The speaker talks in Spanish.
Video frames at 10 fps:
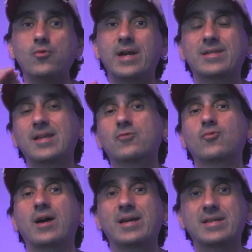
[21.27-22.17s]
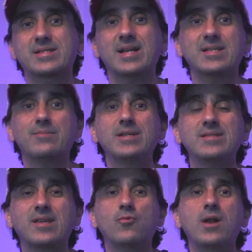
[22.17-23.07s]
una estatua
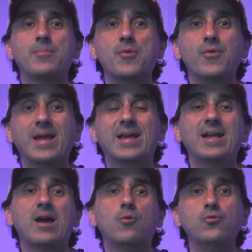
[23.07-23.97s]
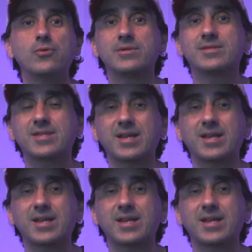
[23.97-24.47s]
exactamente igual, pero una escala 1 en